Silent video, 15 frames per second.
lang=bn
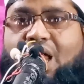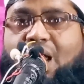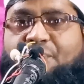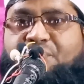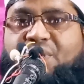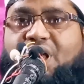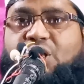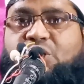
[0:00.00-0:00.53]

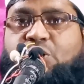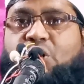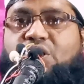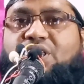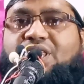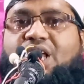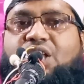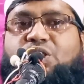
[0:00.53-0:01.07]
আপনার
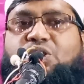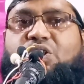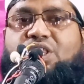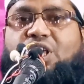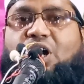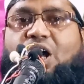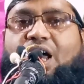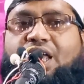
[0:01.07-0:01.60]
সন্তান
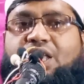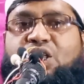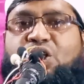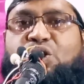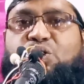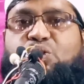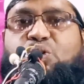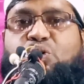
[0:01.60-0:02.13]
যদি হয়
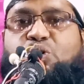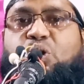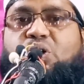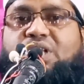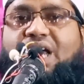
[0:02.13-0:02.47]
দুটো